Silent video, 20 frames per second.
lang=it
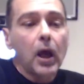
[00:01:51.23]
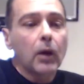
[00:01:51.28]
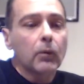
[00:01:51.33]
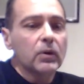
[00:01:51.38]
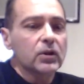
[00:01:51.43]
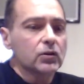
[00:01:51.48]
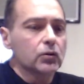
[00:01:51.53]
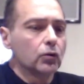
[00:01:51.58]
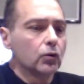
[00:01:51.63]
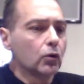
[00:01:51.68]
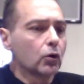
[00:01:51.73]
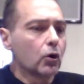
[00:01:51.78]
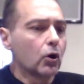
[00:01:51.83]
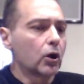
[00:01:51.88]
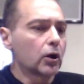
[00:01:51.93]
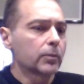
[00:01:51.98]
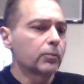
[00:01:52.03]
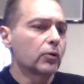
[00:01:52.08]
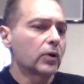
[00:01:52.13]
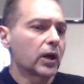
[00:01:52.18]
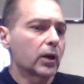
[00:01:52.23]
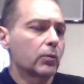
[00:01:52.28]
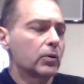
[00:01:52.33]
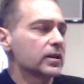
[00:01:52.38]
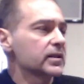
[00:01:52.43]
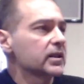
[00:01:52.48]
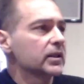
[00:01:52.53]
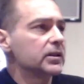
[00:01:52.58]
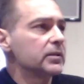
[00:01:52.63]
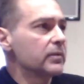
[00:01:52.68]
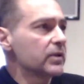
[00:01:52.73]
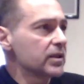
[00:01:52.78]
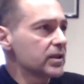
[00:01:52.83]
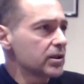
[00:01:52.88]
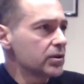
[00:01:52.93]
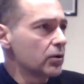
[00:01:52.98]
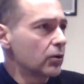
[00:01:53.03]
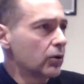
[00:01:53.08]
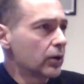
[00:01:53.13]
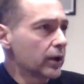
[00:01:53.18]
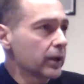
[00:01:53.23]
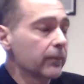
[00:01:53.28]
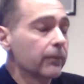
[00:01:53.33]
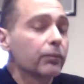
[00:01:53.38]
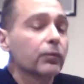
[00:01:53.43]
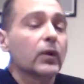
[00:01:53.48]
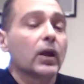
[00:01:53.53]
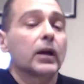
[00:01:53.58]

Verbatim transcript: E questo non corpo è questa dimensione.